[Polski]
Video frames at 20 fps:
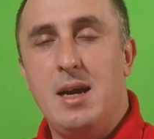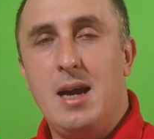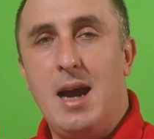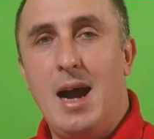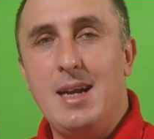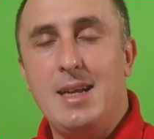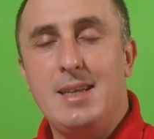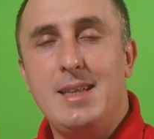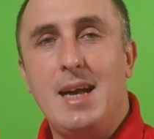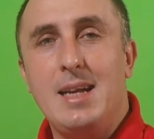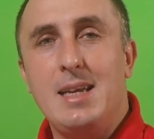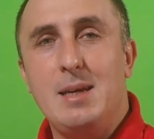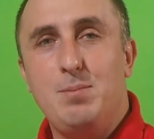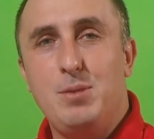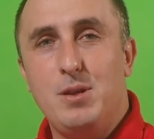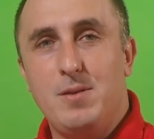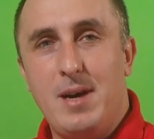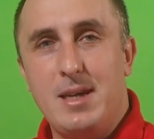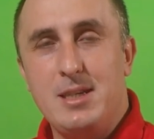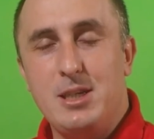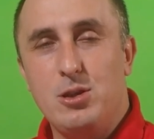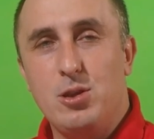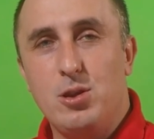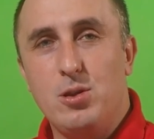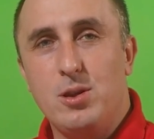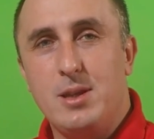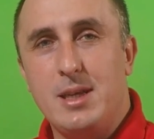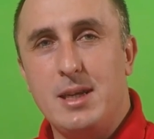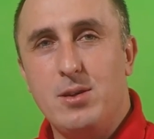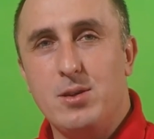Ale dalej prowadzi to
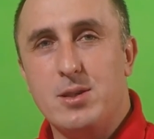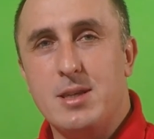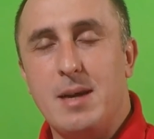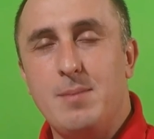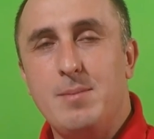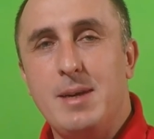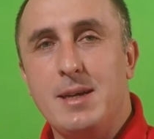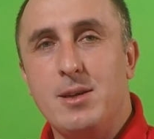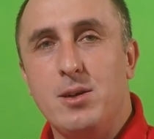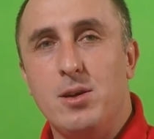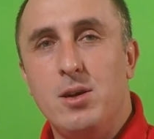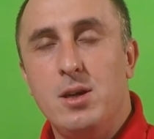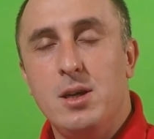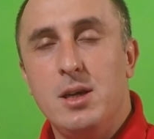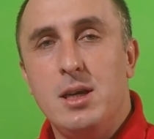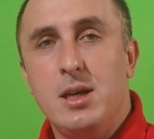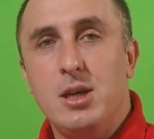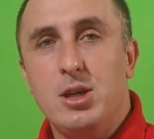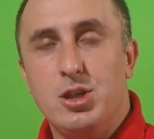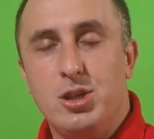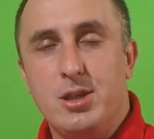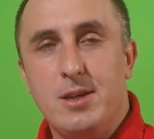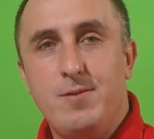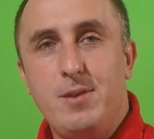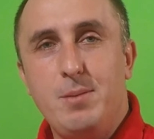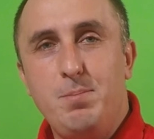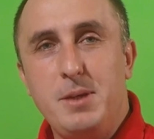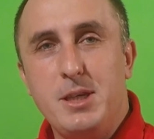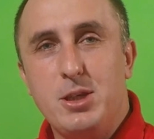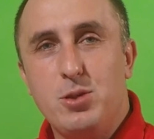do tego samego że
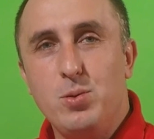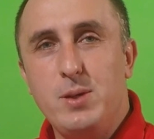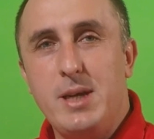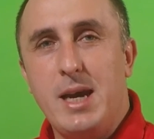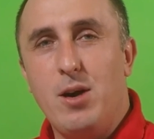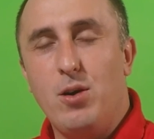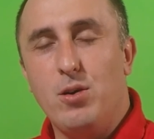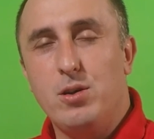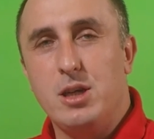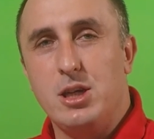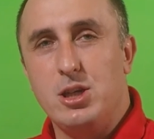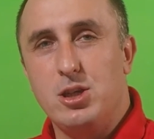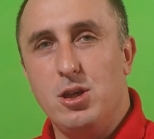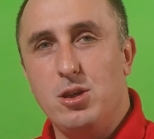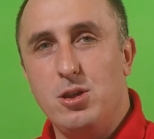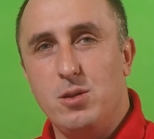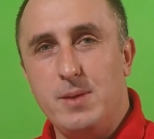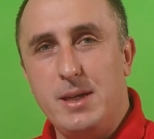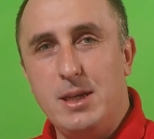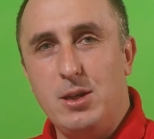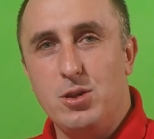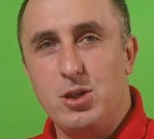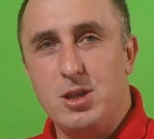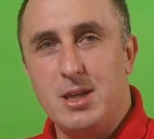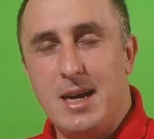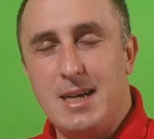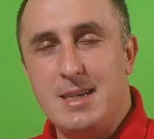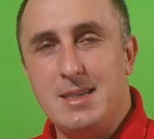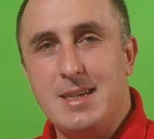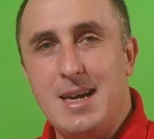wypisuje określoną ilość
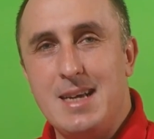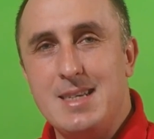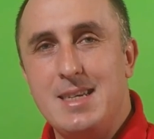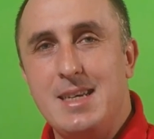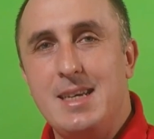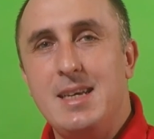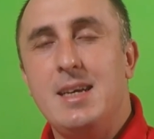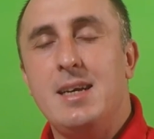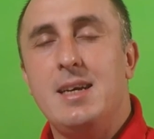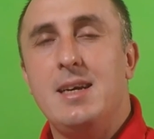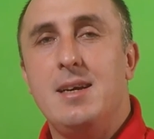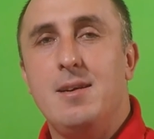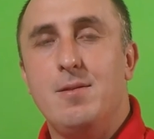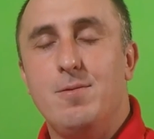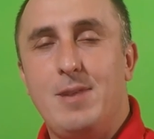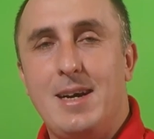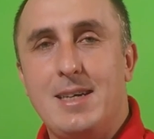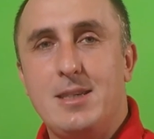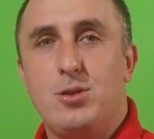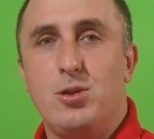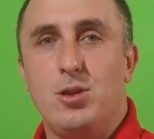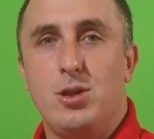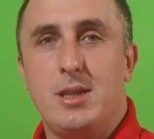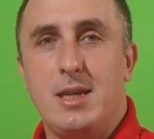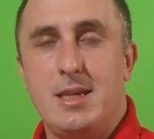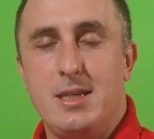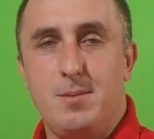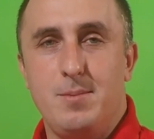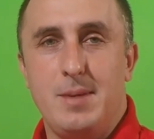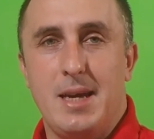razy wartość
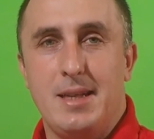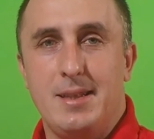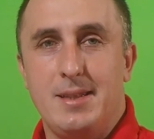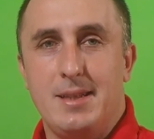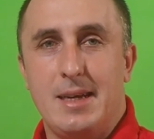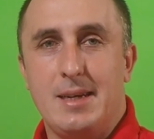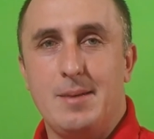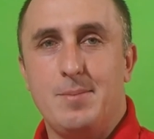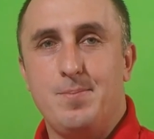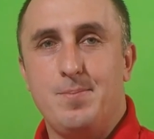tej zmiennej.